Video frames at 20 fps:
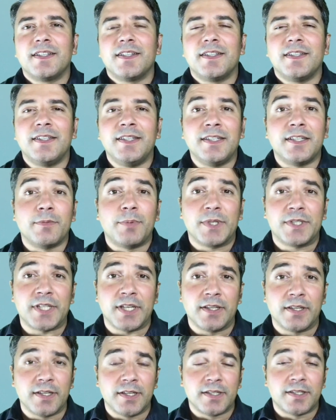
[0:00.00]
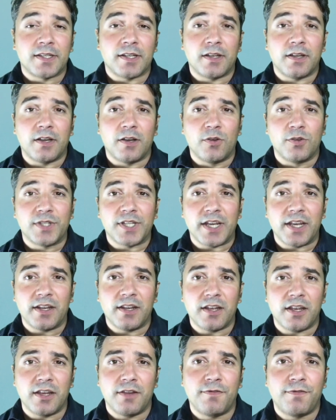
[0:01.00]
Dieser Patient ist aus
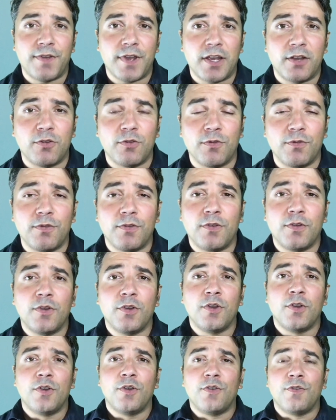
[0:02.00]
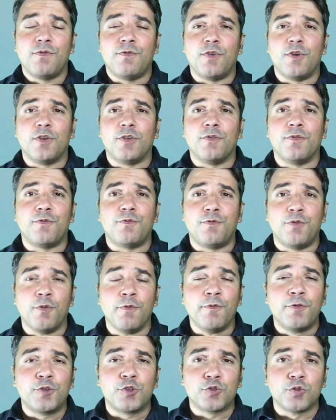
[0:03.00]
einer Entfernung von
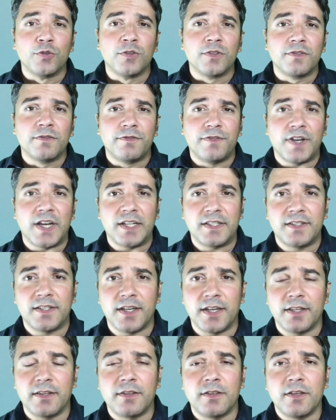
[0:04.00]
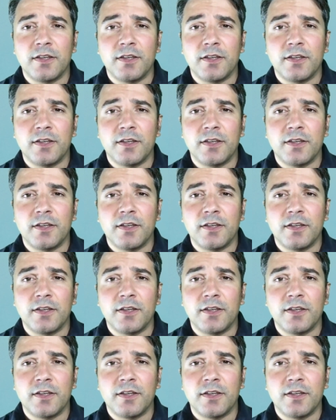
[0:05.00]
5 Stunden Fahrzeit